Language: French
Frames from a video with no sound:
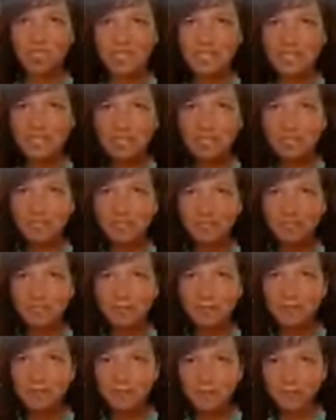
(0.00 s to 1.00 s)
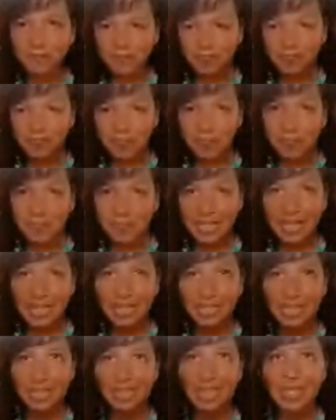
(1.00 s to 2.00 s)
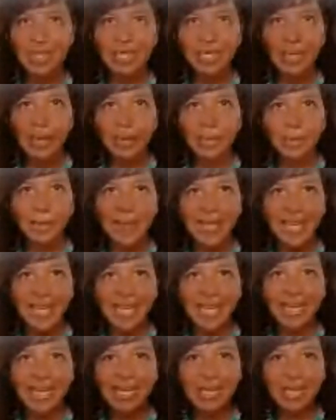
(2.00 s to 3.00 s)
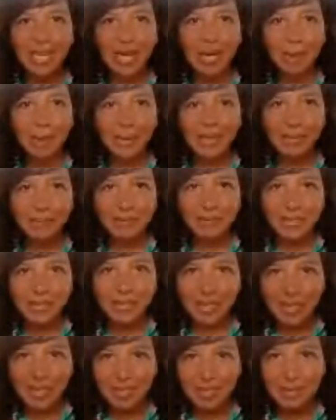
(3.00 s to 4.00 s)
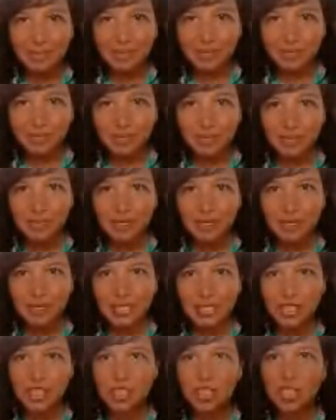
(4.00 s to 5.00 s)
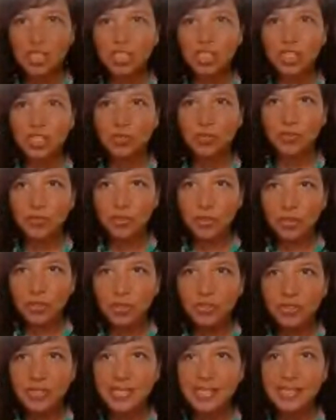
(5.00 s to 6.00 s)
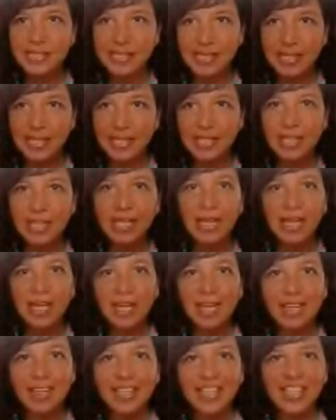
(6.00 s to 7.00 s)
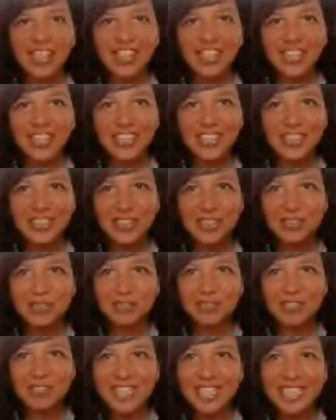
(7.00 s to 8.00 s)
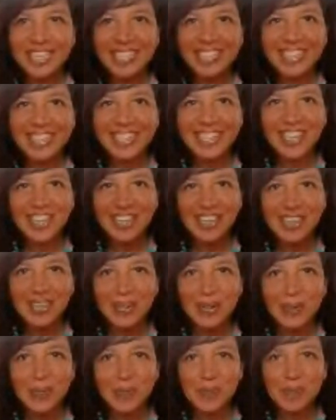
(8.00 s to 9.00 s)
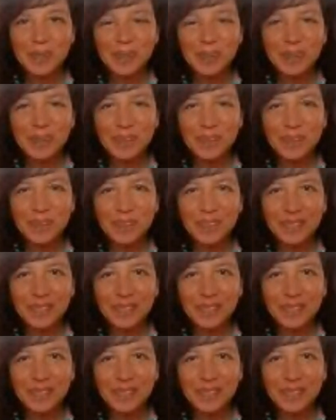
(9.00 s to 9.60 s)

objectif. Euh, mais en même temps, ce que je veux, c'est euh, de venir. Euh,